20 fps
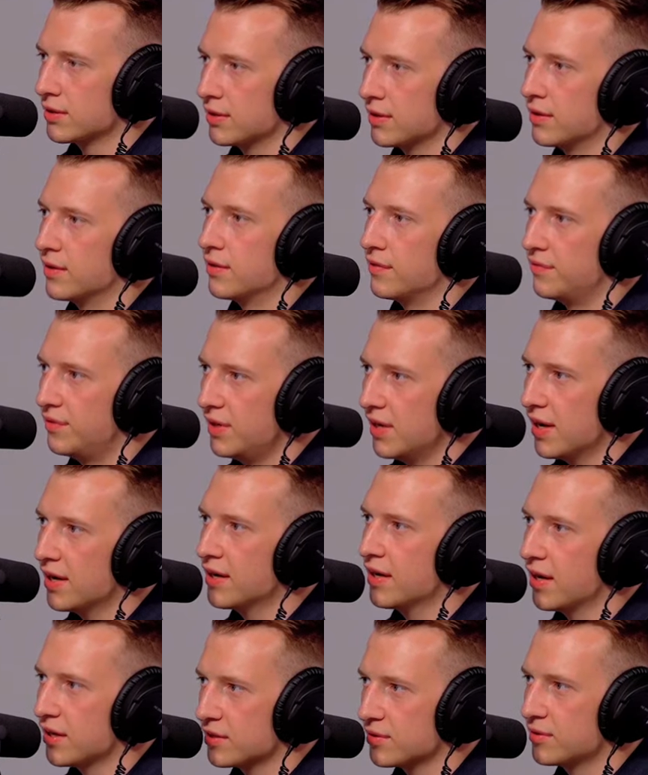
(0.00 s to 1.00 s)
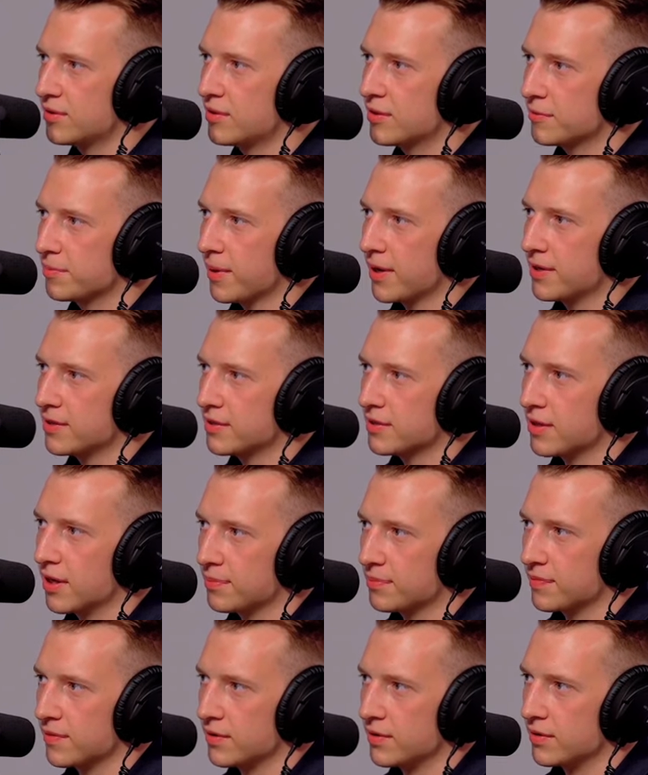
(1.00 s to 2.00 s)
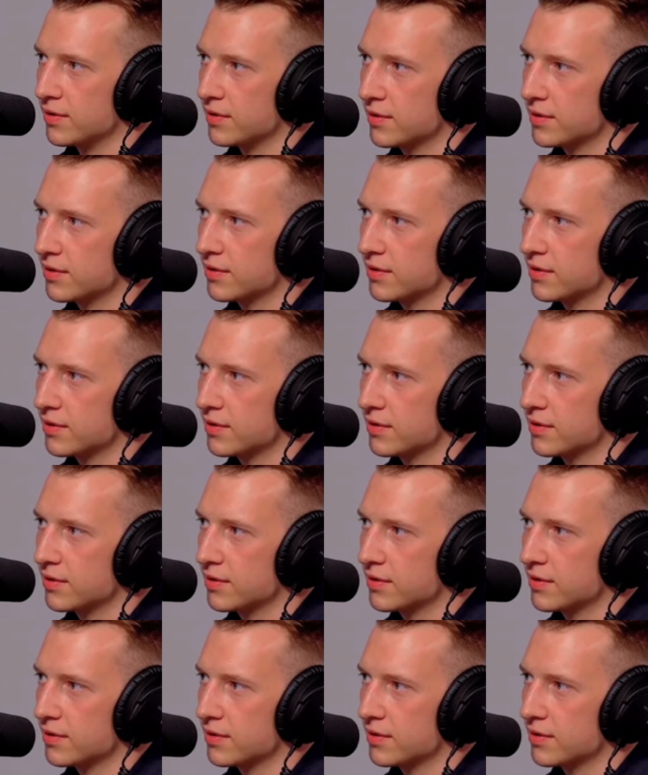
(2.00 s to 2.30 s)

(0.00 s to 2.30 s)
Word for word: abblockt. Wie lange hast du diese Preise gehabt, weil?